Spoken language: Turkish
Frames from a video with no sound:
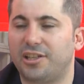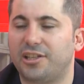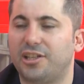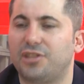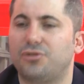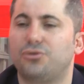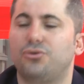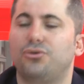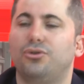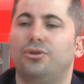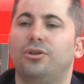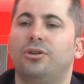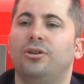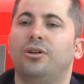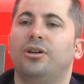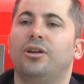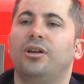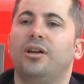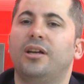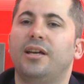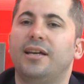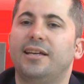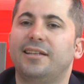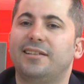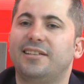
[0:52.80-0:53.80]
geçiyor.
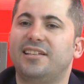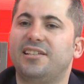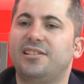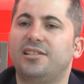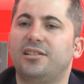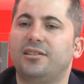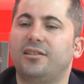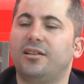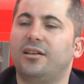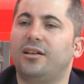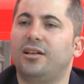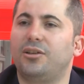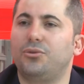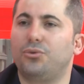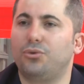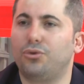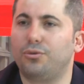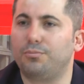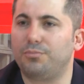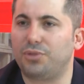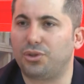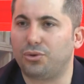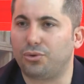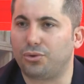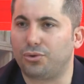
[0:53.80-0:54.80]
Kişi daha
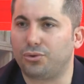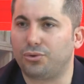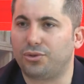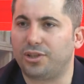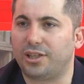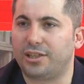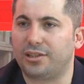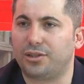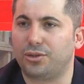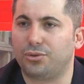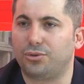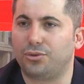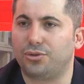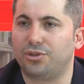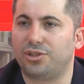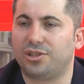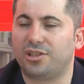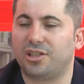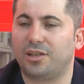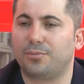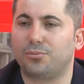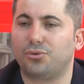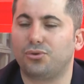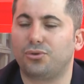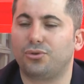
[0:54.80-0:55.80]
yoğun bir görüntü elde ediyor
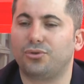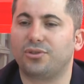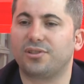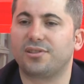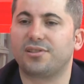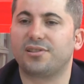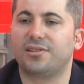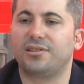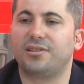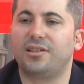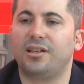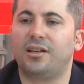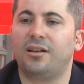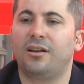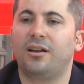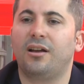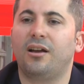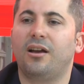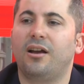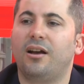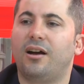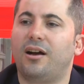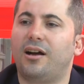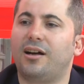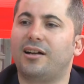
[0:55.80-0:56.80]
işlem sonrasında.
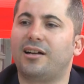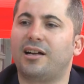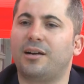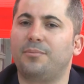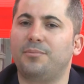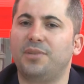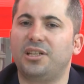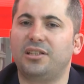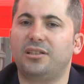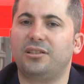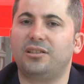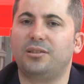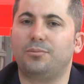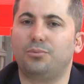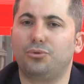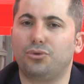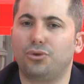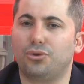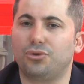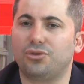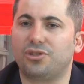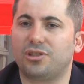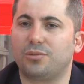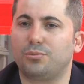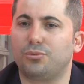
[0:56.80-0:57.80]
Hakan Bey'de de bu
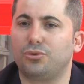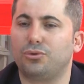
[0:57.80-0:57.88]
yöntemi